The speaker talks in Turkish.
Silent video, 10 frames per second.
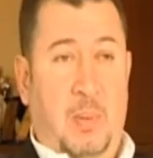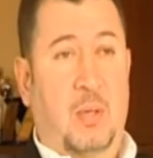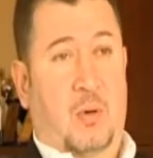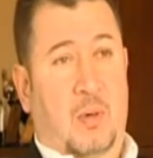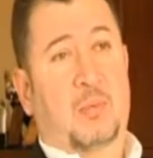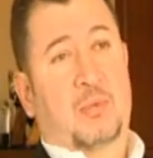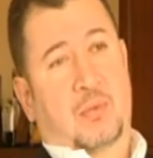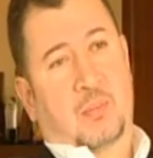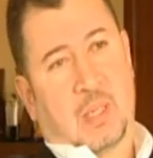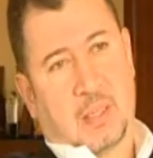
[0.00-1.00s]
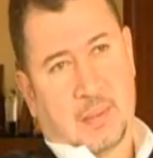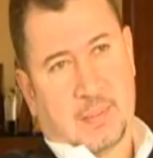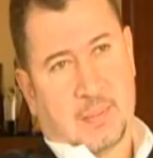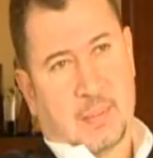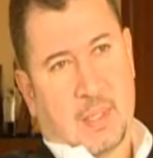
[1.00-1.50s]
Tipik kova burcuyum ben.
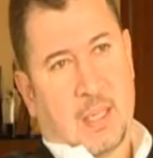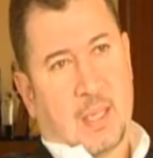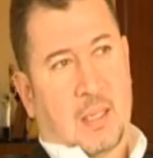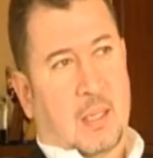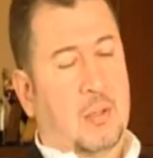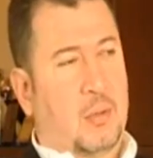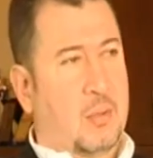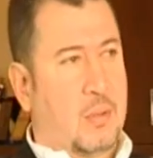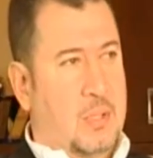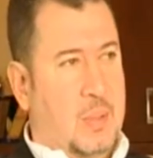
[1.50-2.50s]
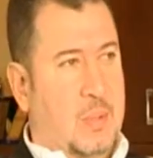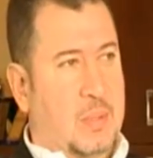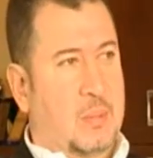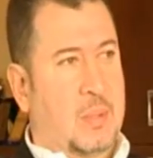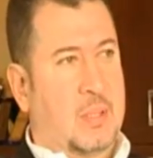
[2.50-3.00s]
İlkokul
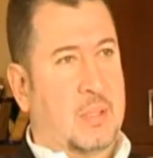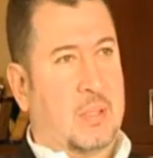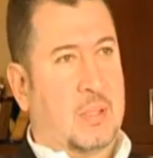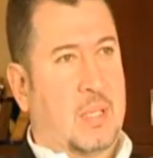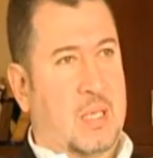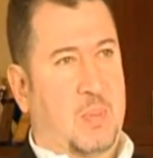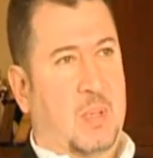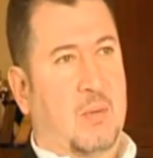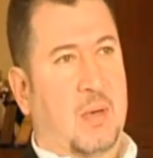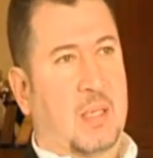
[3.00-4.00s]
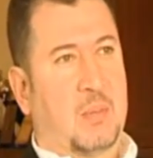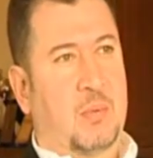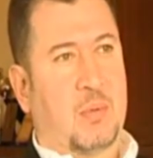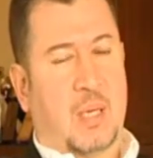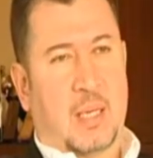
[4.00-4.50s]
hocamın bir tespiti var
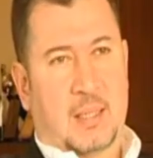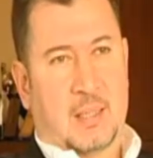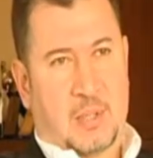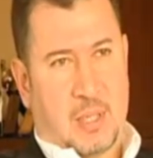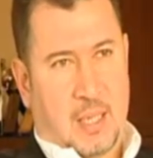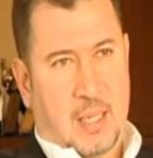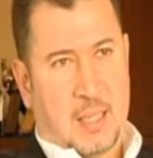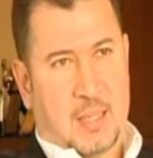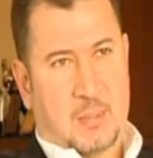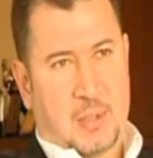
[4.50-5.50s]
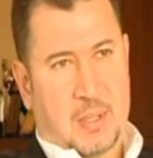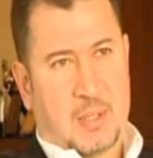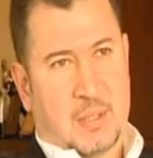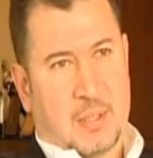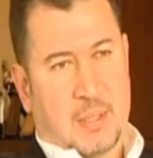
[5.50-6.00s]
ki bütün hayatımı
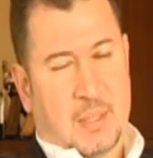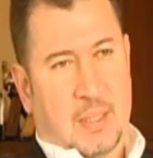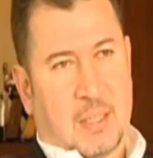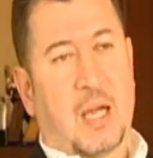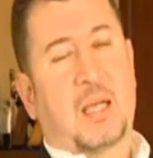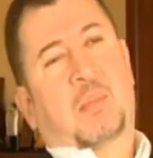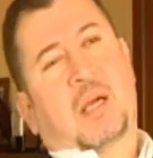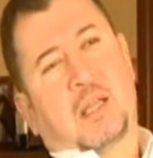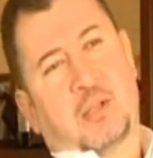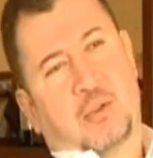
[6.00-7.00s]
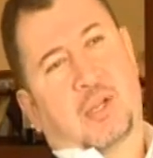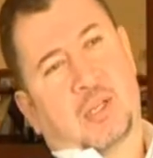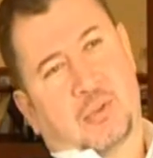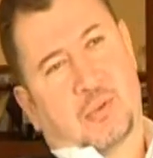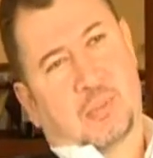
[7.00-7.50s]
şekillendirmiştir. Karnemde aynen
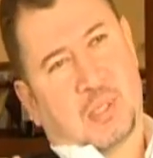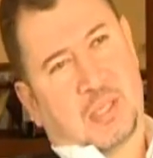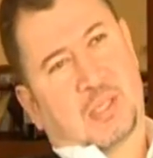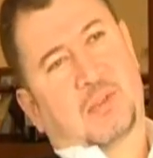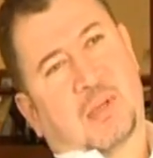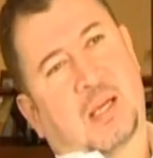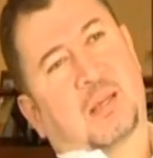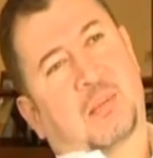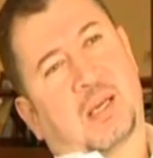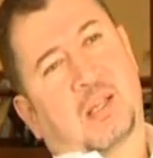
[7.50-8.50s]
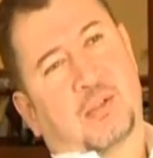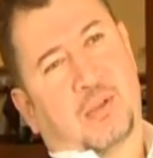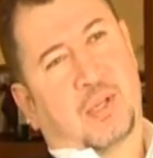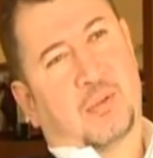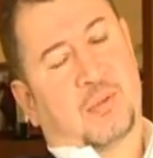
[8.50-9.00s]
şöyle yazıyordu. Birinci sınıf karnemde aynen
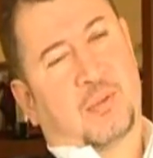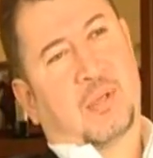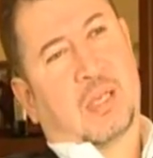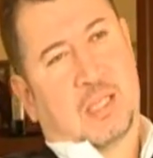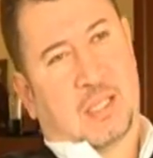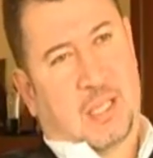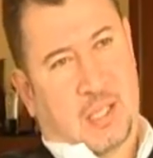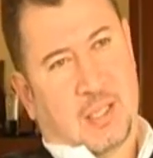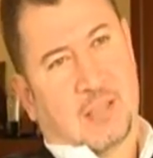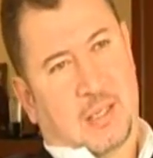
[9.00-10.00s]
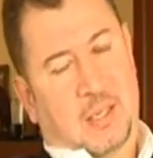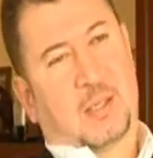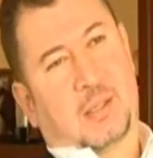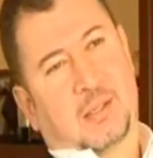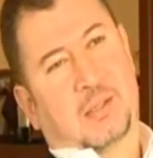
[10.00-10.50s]
şöyle yazıyordu. Zeki,
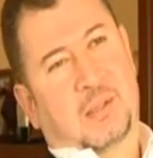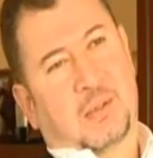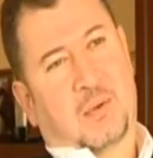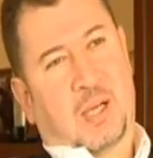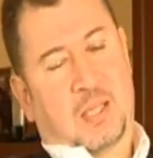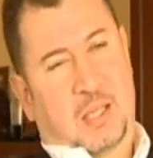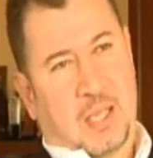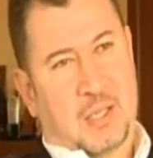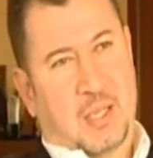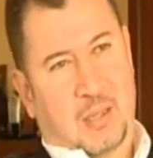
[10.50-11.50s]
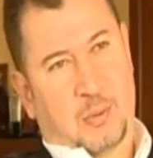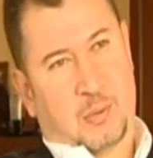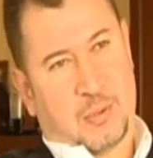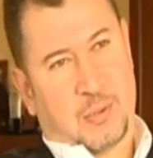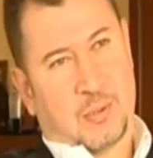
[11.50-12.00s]
akıllı fakat
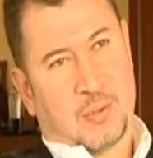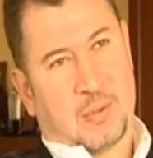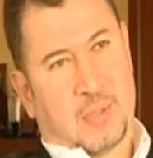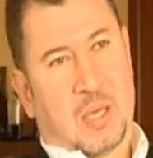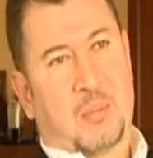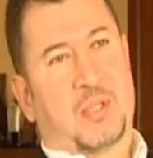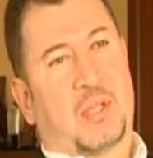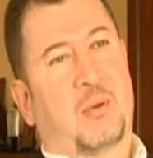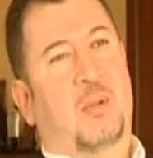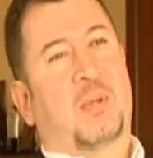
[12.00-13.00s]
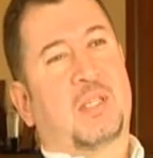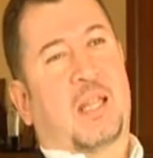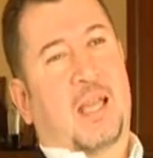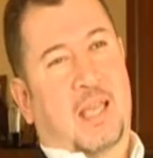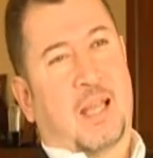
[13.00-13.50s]
heyecanlı oluşu daha başarılı
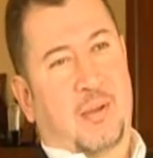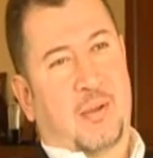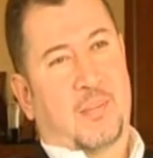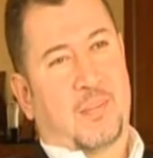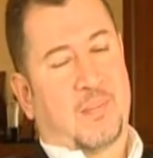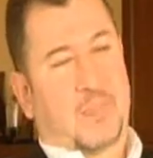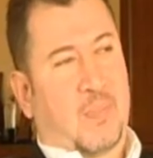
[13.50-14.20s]
olmasını engelliyor.